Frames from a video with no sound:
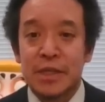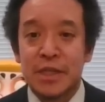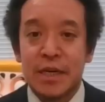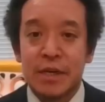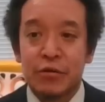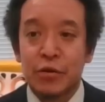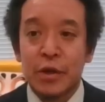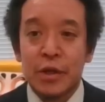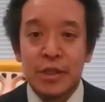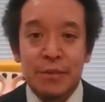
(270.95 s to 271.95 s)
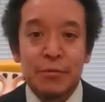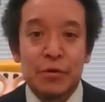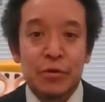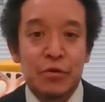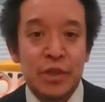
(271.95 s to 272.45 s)
しっかりと
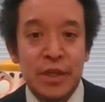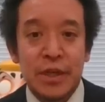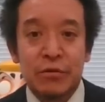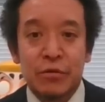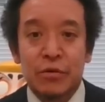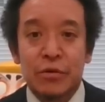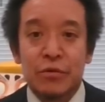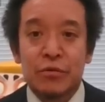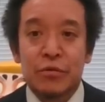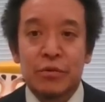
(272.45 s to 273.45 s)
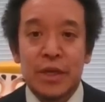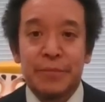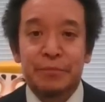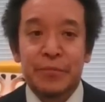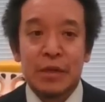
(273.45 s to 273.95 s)
サポートをしているということで、